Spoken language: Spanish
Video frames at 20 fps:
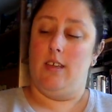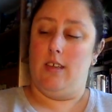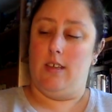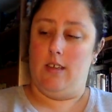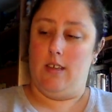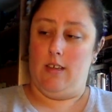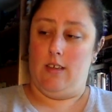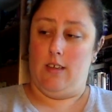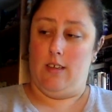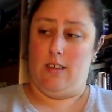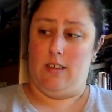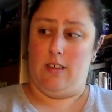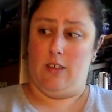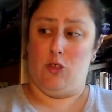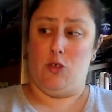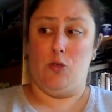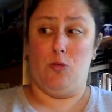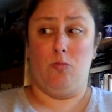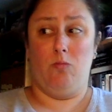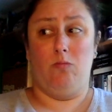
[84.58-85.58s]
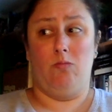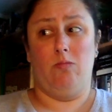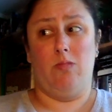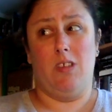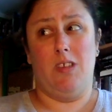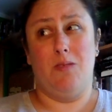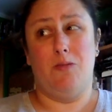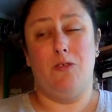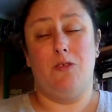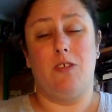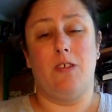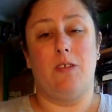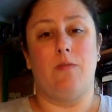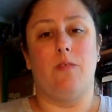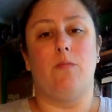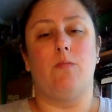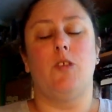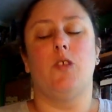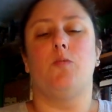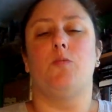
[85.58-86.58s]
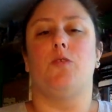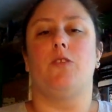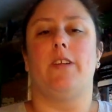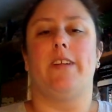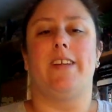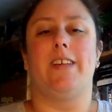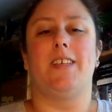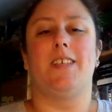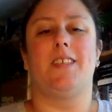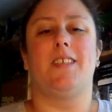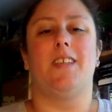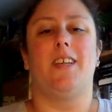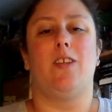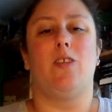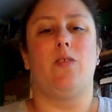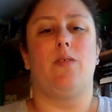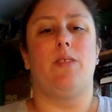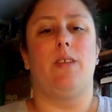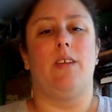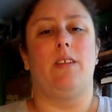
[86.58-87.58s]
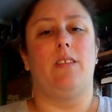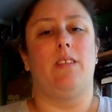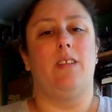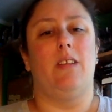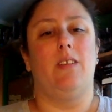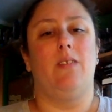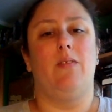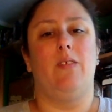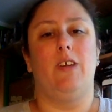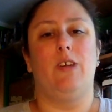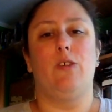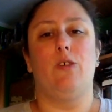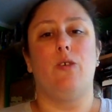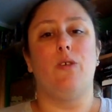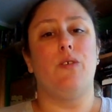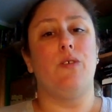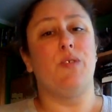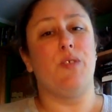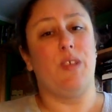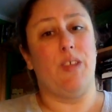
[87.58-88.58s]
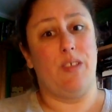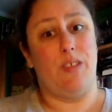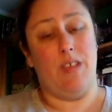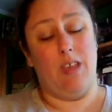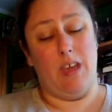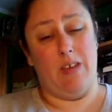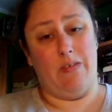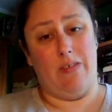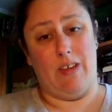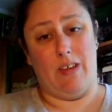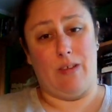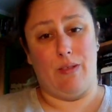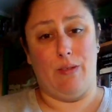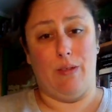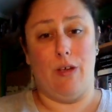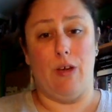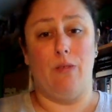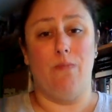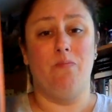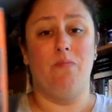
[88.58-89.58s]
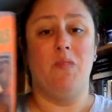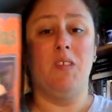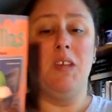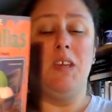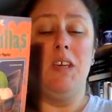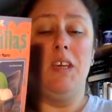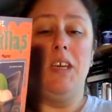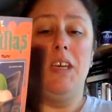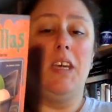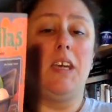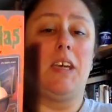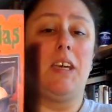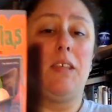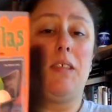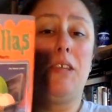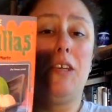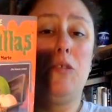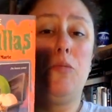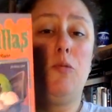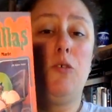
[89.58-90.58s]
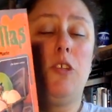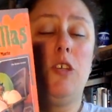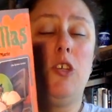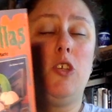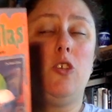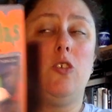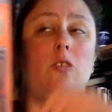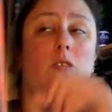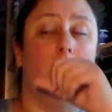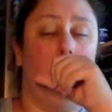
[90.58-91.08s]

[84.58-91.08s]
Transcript: e, es un libro que va más por el estilo científico, ciencia ficción, y quizás por eso,